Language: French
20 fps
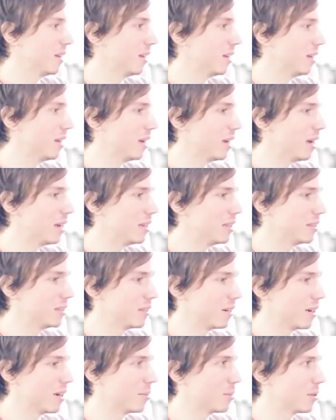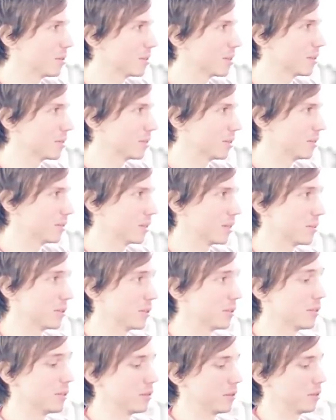et là littéralement ça fait
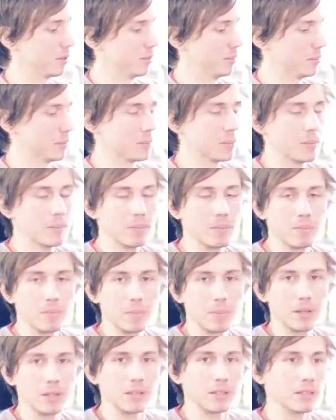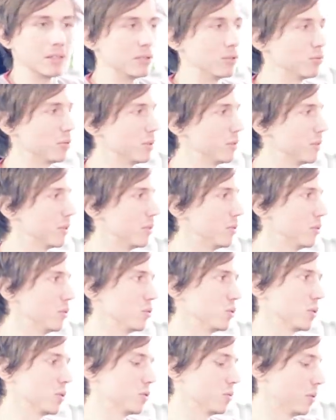vraiment un an. Euh, d'où la vidéo
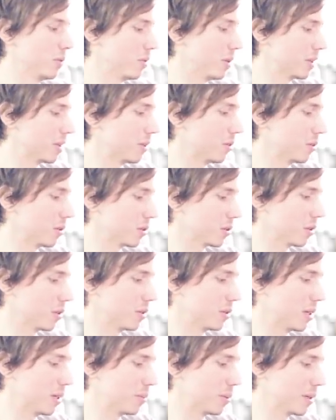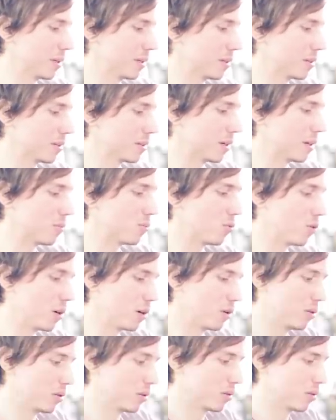d'aujourd'hui, le Hackintosh un an après, ce sera
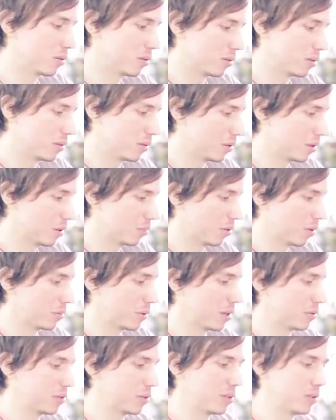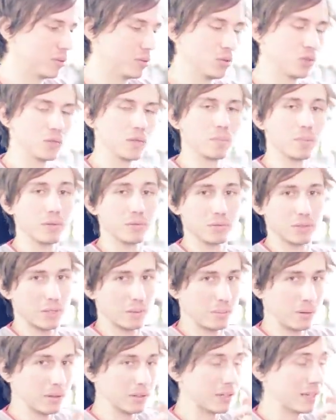moins long que les premières vidéos. Je vais pas vous
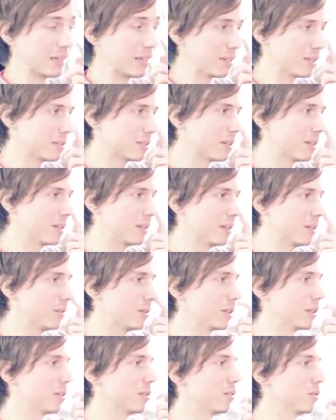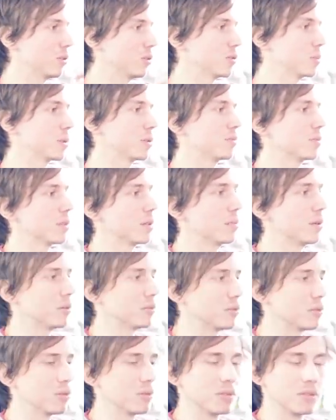apprendre à installer le Hackintosh, je vais pas vous
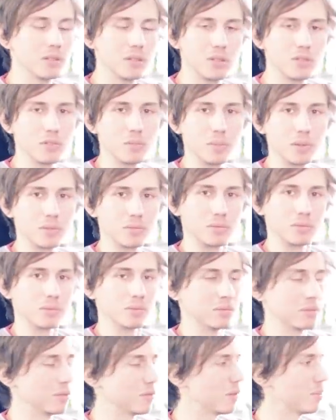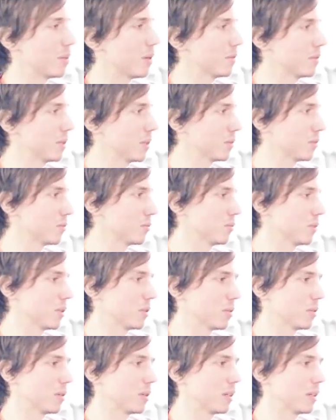apprendre ce que c'est, je vais pas vous, on va pas revenir sur tous
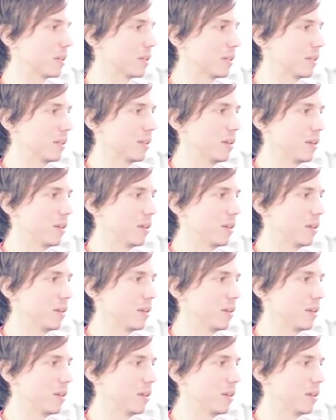ces trucs là.